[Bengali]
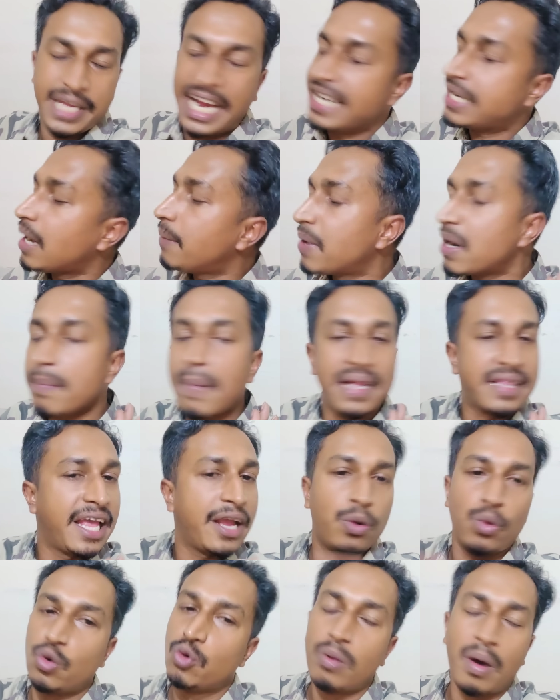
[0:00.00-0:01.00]
এটা আমার
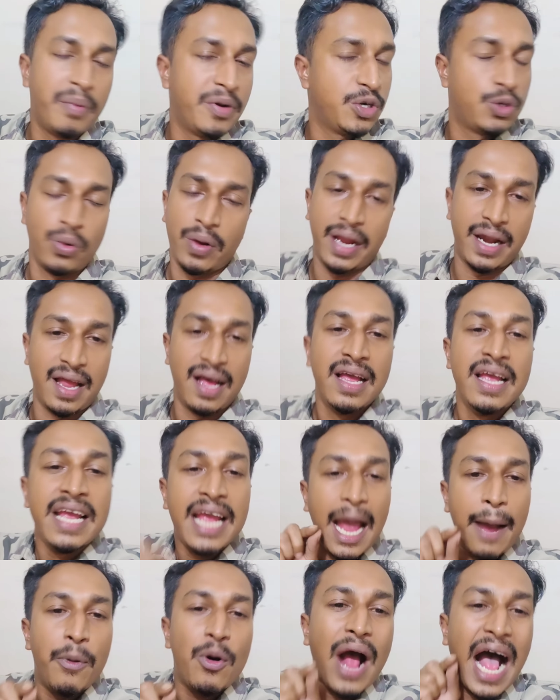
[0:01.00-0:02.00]
মাথায় কোনোভাবেই ঢুকে না
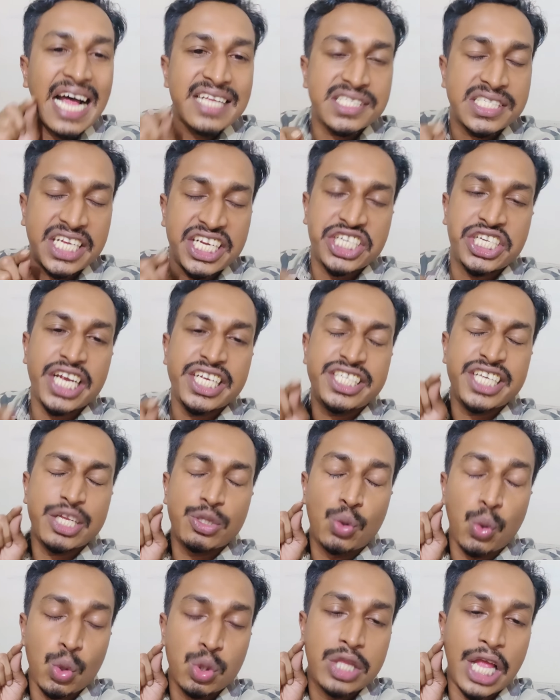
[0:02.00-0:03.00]
এবং আজকে সে যে
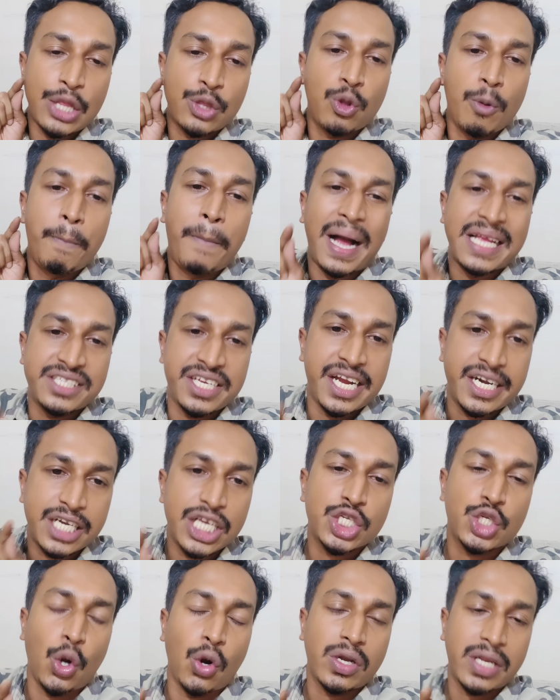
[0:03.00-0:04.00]
দুর্দান্ত বাজে
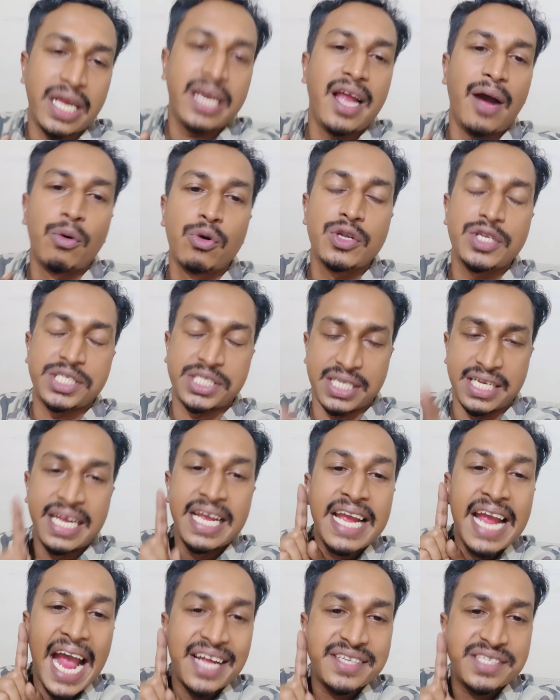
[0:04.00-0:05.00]
একটা শট খেলে আউট হচ্ছে
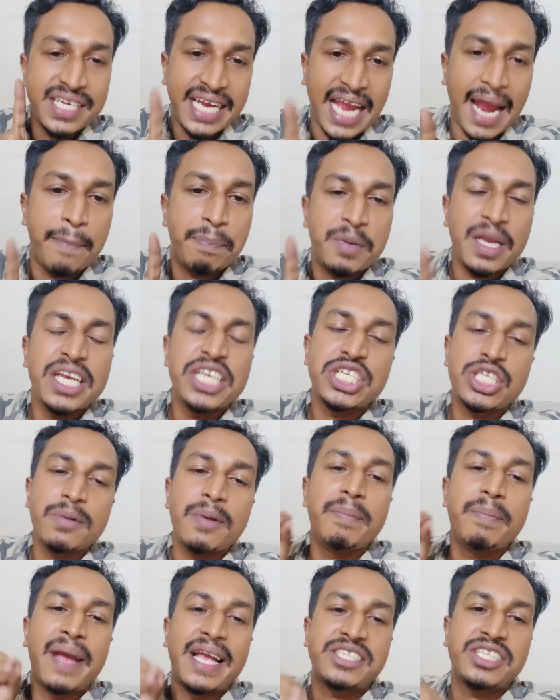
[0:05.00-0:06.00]
অ্যাজ এ ক্যাপ্টেন
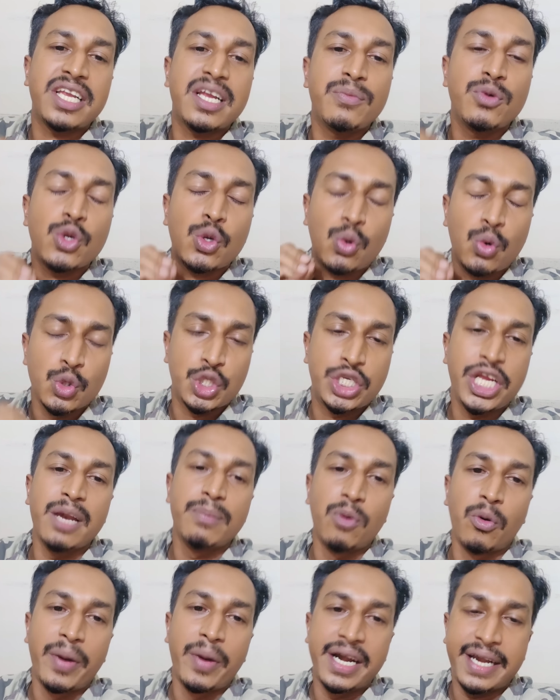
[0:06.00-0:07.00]
হিসেবে ম্যাচের এমন ক্রুশিয়াল
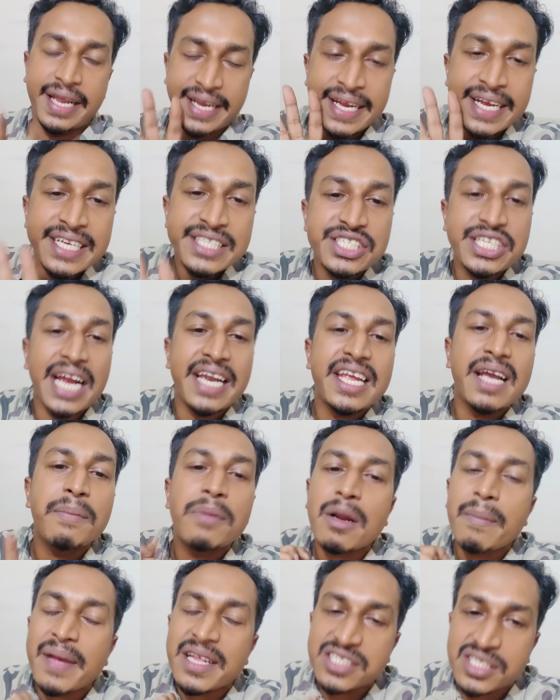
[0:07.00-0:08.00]
মোমেন্টে জানি
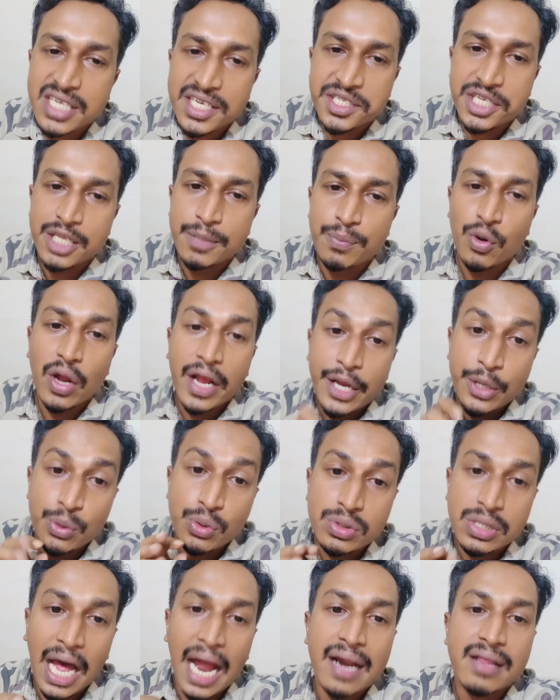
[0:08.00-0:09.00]
আমরা ম্যাচটা জিতবো না
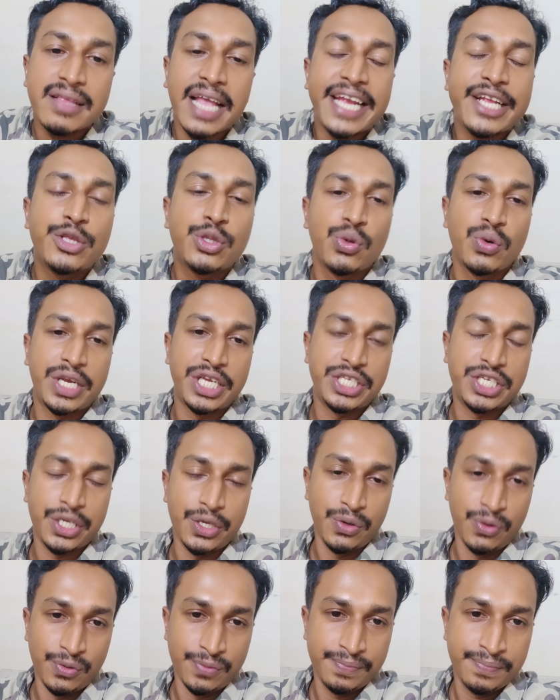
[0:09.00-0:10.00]
কিন্তু তার দায়িত্ব কী
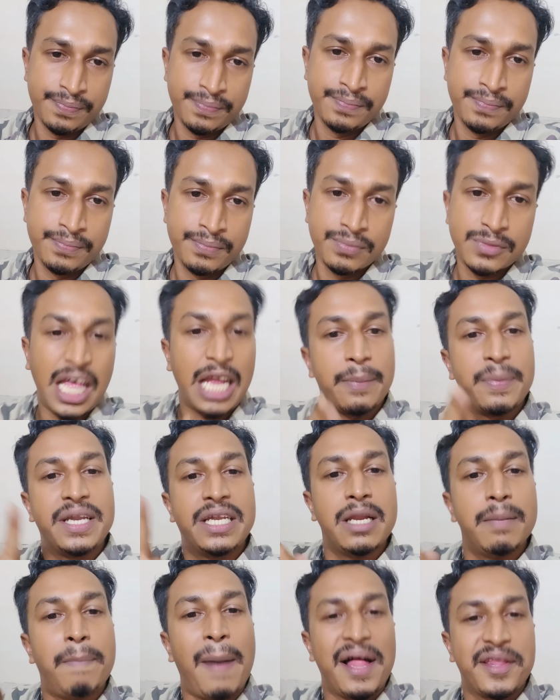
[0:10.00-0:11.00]
ছিল তার
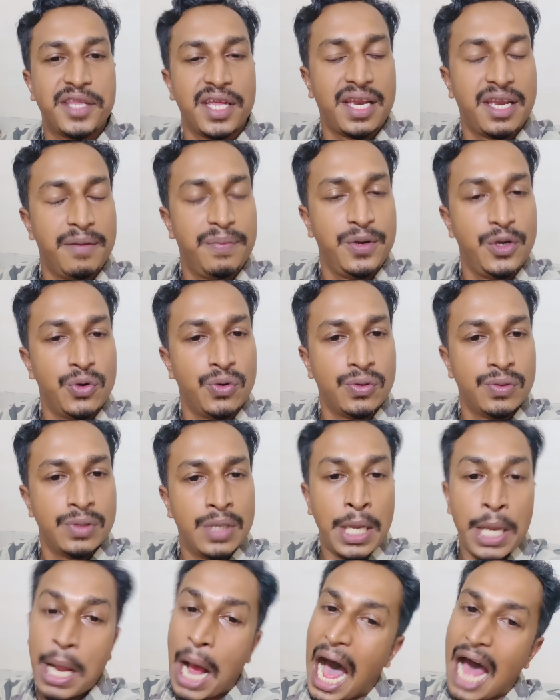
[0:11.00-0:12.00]
ভিতরে বাজে রিভিউ
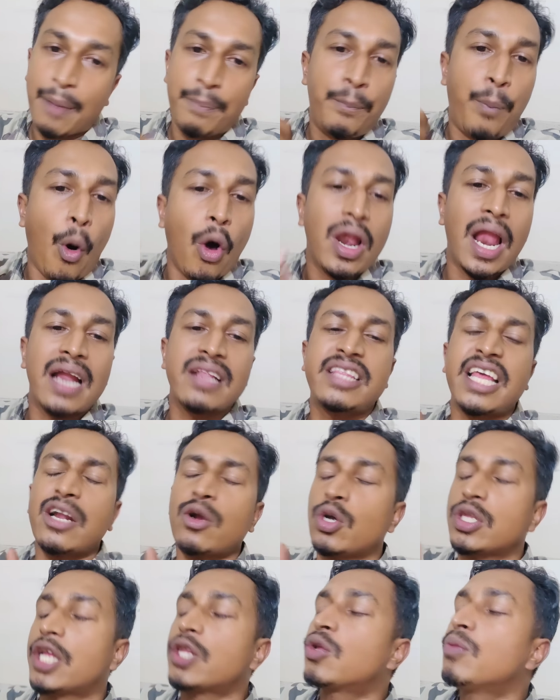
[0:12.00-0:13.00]
আর বলারদের
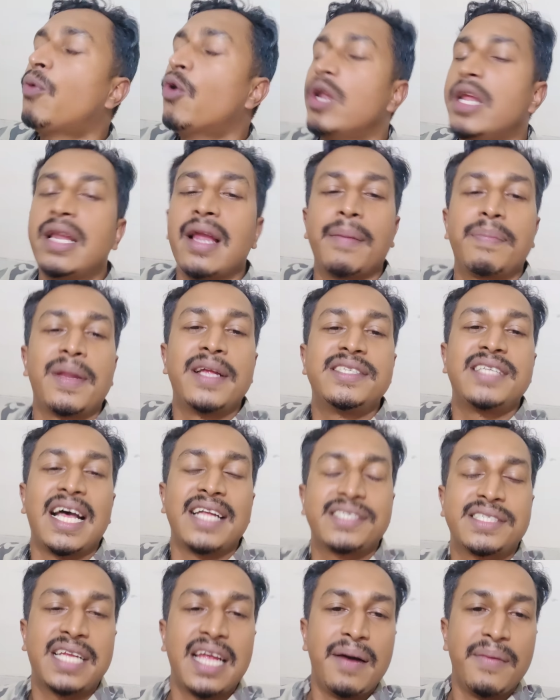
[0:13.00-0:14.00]
কথা তো বলি লাভ নাই যে
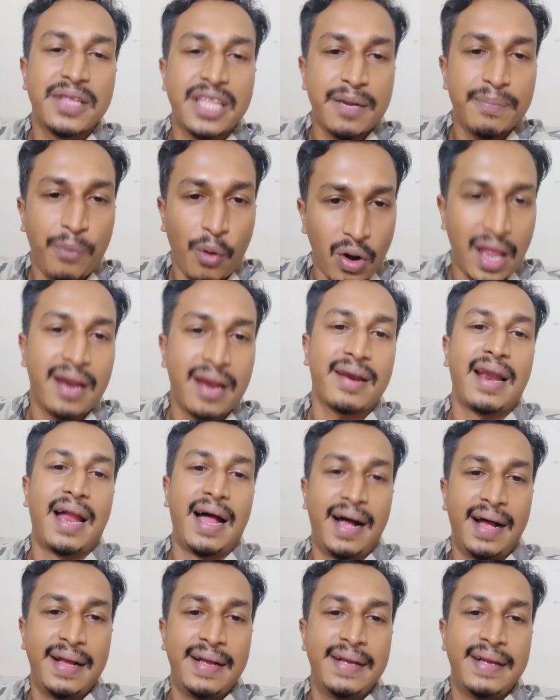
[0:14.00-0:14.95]
আজকে আমাদের বলাররা